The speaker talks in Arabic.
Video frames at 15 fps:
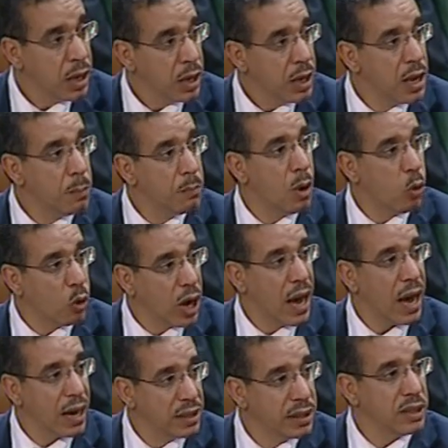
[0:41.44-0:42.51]
لما
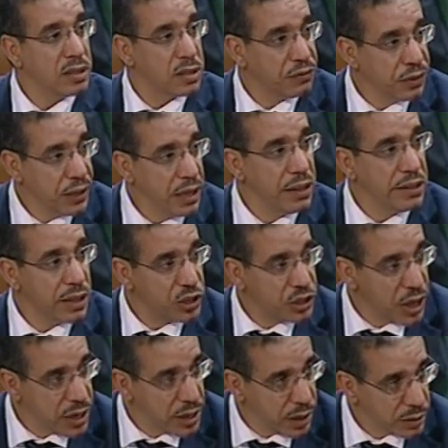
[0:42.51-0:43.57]
وقع ايضا التفعيل ديال
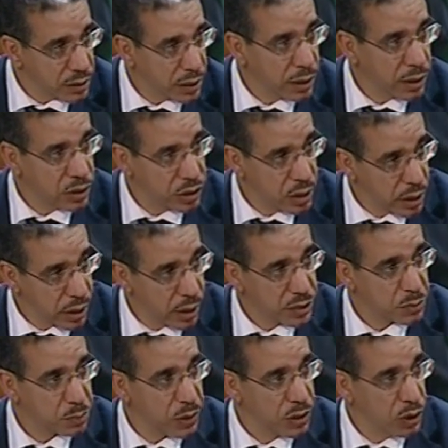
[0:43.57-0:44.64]
الشركتين لا الشركه
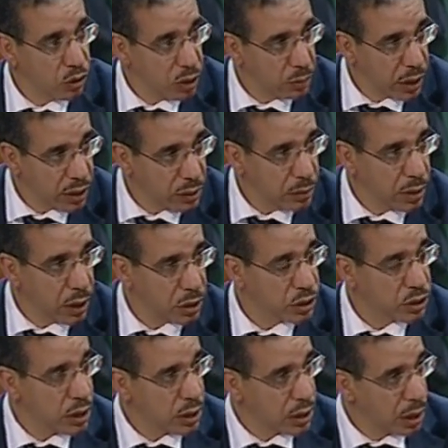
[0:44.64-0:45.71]
الاسبانيه ولا المغربيه
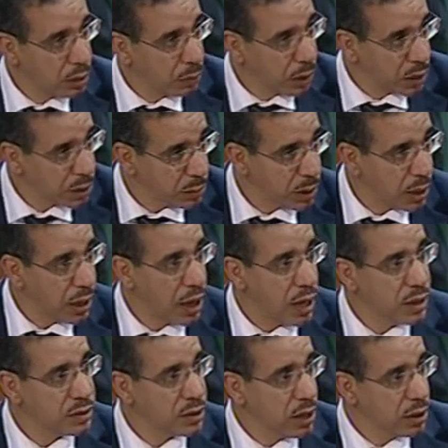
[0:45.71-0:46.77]
الشركه المغربيه
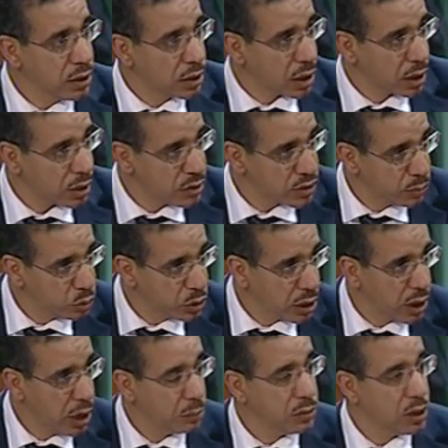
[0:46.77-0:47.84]
الان تعين الرئيس المدير
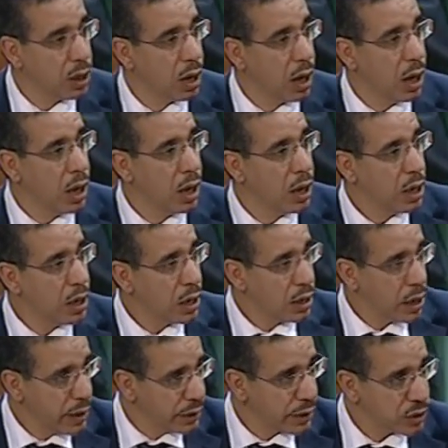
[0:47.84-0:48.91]
العام ديالها
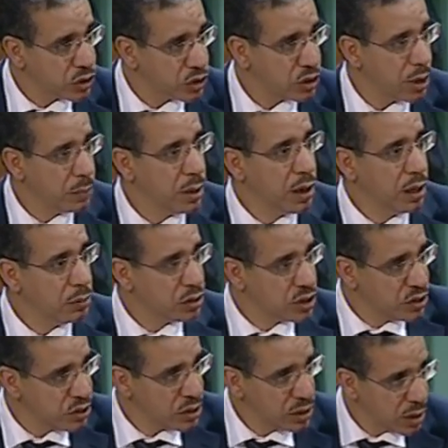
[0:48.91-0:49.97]
الان كتجتمع
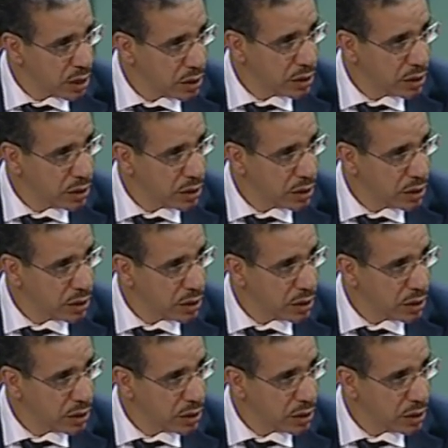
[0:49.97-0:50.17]
المجلس الاداري